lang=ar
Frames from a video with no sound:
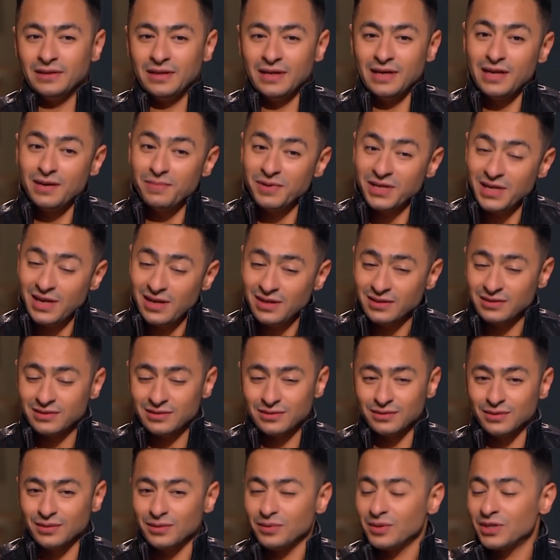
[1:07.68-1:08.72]
انا بدات
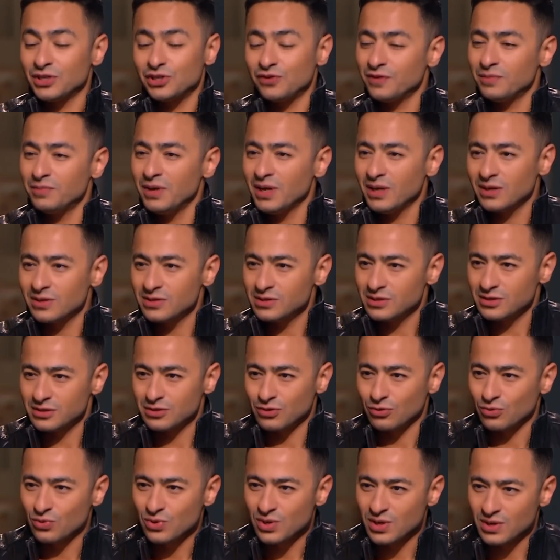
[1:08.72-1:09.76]
انا ما كانش في دماغي قصه
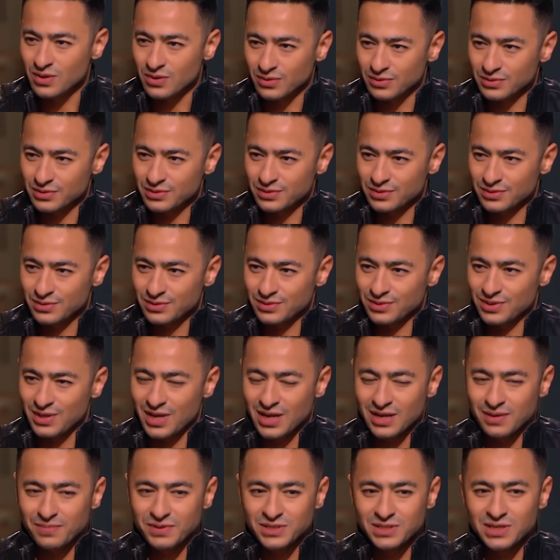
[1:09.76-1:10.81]
الغنى خالص مم.
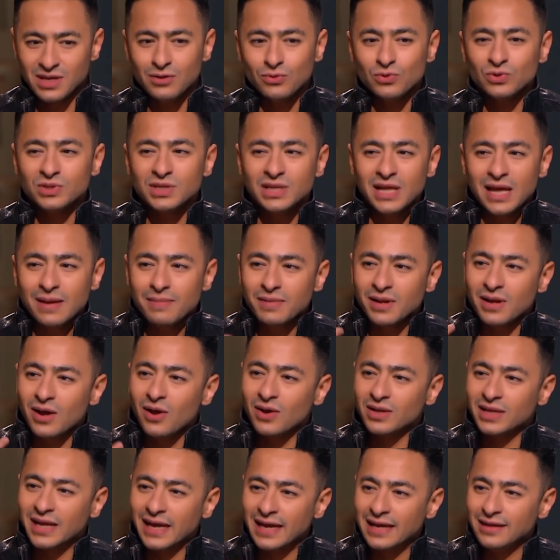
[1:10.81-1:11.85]
يعني بس انا كنت دايما
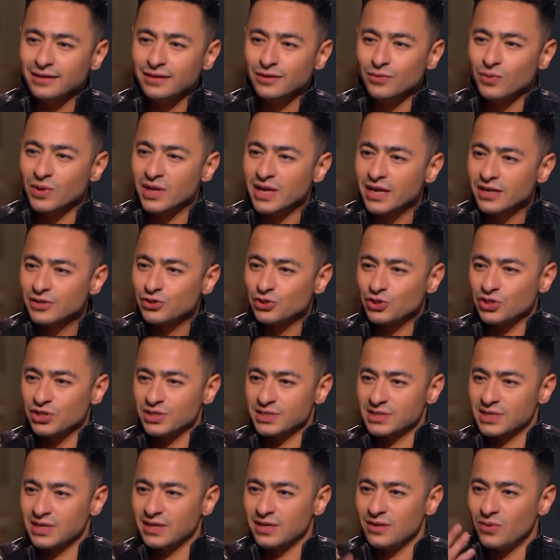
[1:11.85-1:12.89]
اقعد اغني
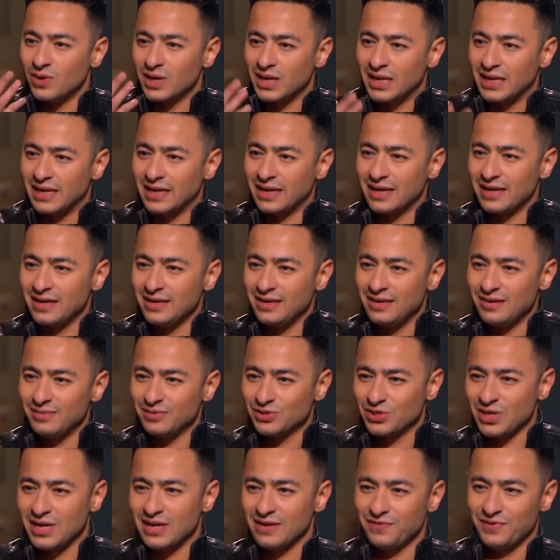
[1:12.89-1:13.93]
وانشز كده ورا الاغاني اللي
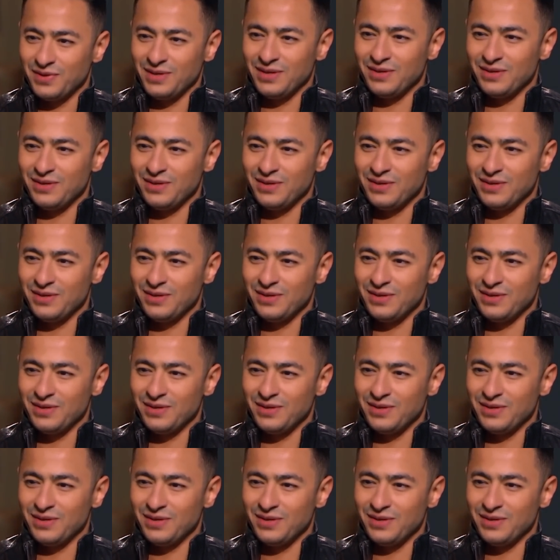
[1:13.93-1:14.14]
مش عارف